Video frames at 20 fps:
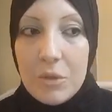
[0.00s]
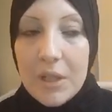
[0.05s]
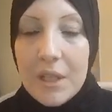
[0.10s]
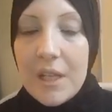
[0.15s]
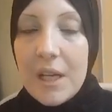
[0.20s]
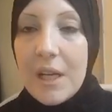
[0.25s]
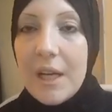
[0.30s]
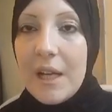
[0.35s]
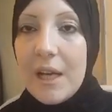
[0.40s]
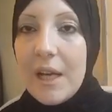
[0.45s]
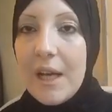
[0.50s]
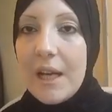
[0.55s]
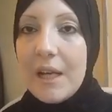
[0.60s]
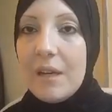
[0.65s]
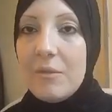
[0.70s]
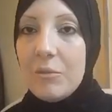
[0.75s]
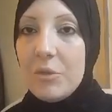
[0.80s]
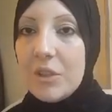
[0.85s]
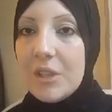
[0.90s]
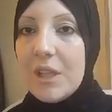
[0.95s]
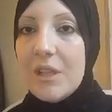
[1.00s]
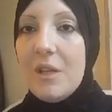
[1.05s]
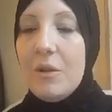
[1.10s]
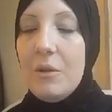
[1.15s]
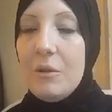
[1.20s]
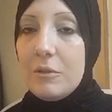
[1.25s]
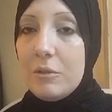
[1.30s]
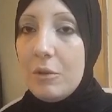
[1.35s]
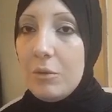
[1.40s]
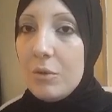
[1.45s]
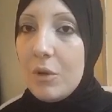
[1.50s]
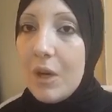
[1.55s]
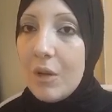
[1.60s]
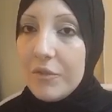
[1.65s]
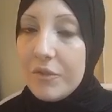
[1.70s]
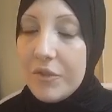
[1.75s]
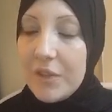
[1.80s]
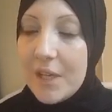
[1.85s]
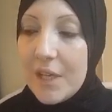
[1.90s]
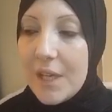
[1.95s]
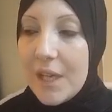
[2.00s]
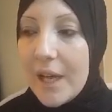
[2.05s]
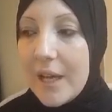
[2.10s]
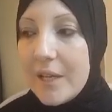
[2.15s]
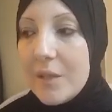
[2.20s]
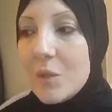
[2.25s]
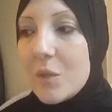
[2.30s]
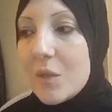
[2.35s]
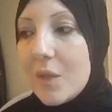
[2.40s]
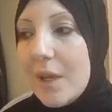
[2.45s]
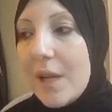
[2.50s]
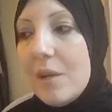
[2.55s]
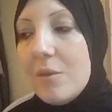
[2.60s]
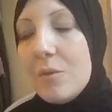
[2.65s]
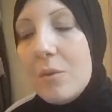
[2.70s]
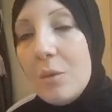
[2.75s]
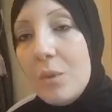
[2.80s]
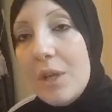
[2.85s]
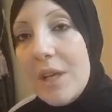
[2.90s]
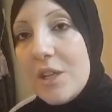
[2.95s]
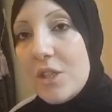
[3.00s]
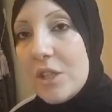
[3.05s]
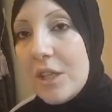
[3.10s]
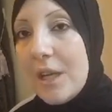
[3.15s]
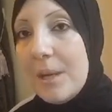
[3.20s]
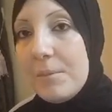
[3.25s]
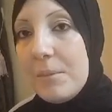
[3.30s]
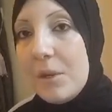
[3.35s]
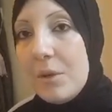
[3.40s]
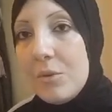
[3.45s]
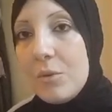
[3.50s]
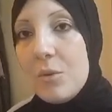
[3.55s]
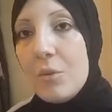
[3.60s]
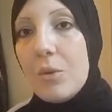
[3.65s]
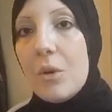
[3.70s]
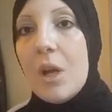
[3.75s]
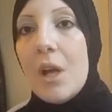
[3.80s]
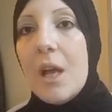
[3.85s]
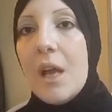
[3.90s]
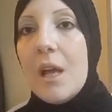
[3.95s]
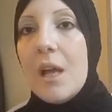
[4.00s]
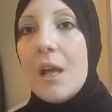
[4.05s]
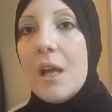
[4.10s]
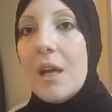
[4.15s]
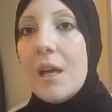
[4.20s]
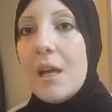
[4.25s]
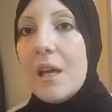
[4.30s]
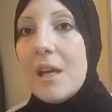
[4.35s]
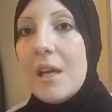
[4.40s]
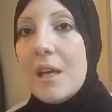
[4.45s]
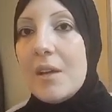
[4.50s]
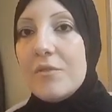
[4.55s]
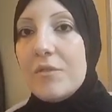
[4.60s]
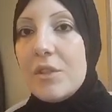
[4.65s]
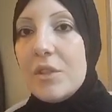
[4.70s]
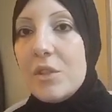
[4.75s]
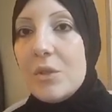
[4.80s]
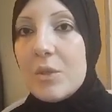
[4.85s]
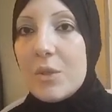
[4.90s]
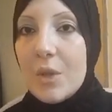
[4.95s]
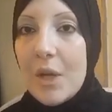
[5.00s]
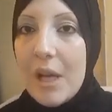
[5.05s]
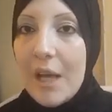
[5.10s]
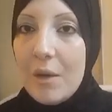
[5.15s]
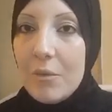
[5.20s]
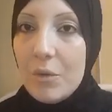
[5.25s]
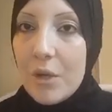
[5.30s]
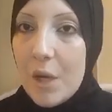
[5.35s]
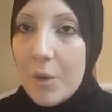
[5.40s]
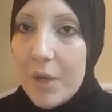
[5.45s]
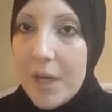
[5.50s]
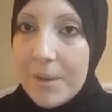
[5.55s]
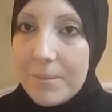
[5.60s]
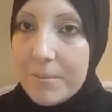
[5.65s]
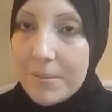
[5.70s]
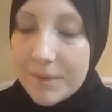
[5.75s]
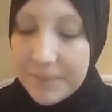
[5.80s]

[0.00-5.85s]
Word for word: كده على المنتدى وقلت لكم لو في اي سؤال قولوا لي عشان اعمل لكم آه، فيديو سؤال وجواب